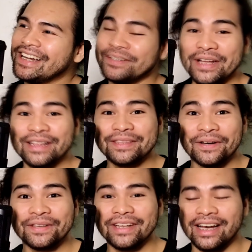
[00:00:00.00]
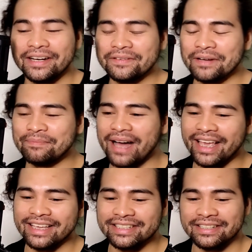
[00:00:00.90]
Real talk yun ah. Walang
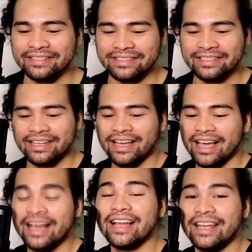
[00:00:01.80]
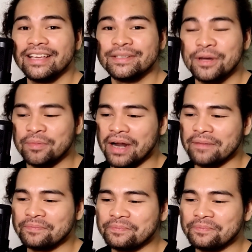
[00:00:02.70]
bias yun. Ang galing, sobra.